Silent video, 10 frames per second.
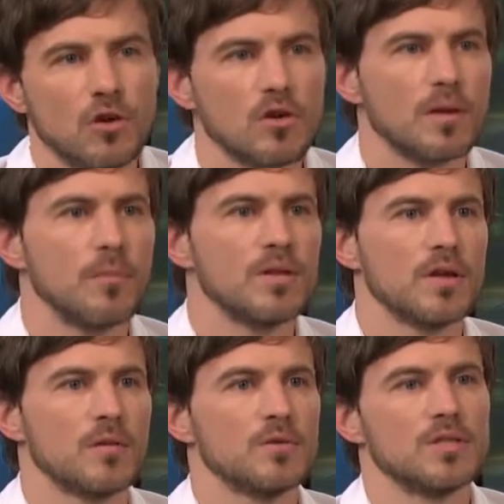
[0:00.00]
y nosotros con estas
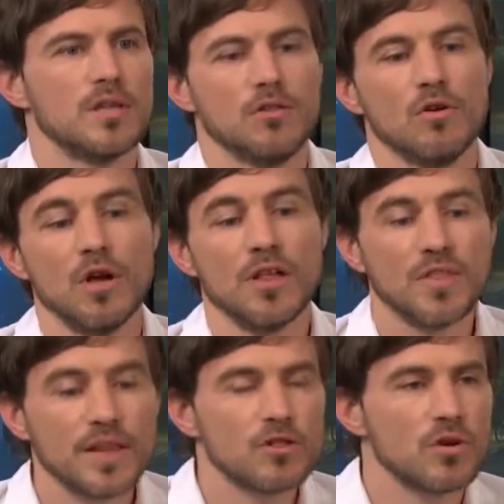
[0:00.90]
políticas estamos haciendo.
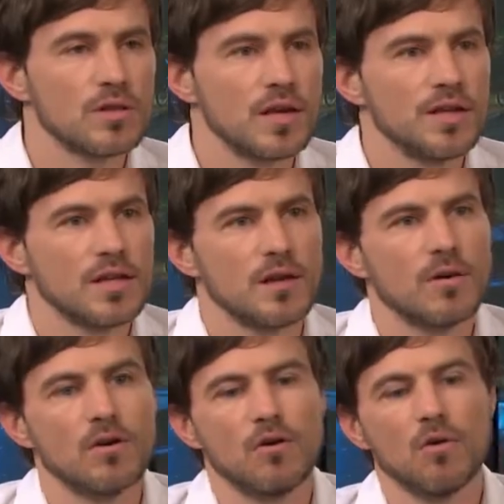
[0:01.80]
Dentro de esta línea de
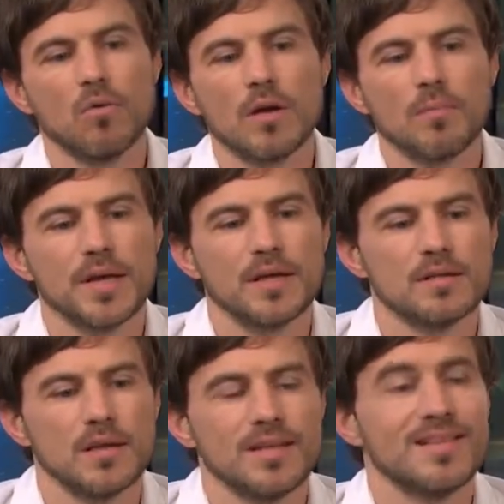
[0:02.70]
trabajo, una
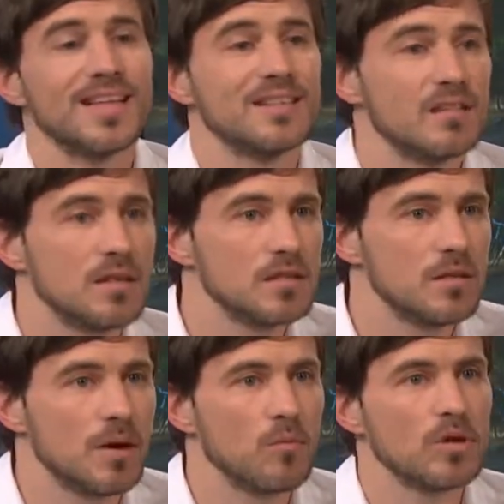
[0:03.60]
experiencia
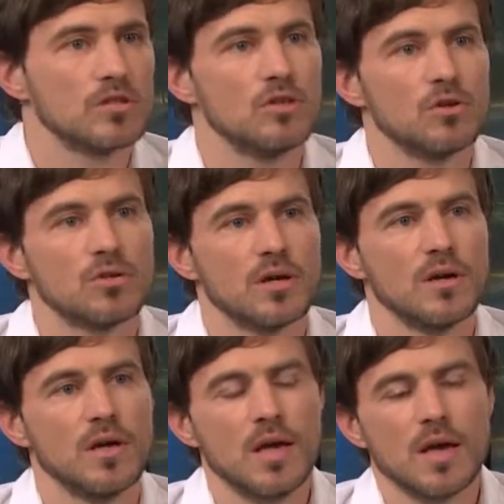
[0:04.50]
interesantísima y muy
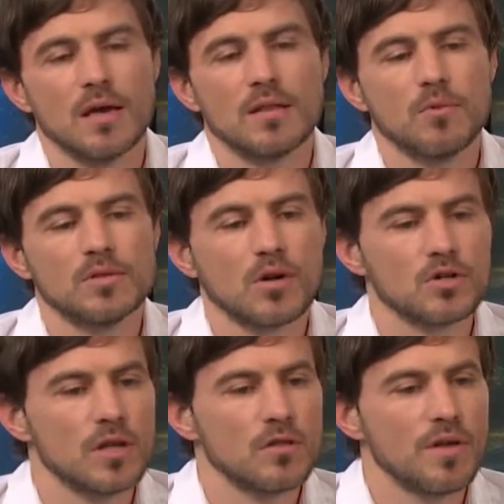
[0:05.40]
exitosa que estamos
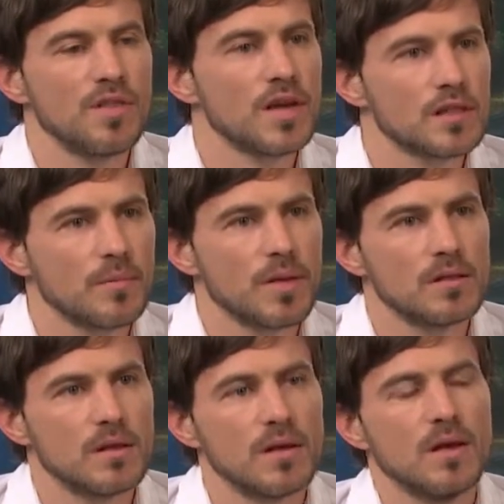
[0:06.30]
desarrollando es
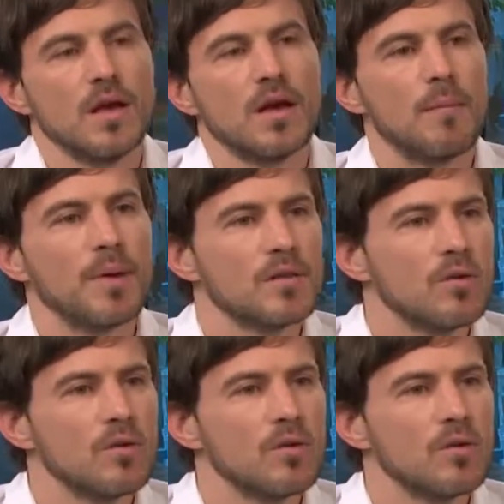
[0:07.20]
directamente, a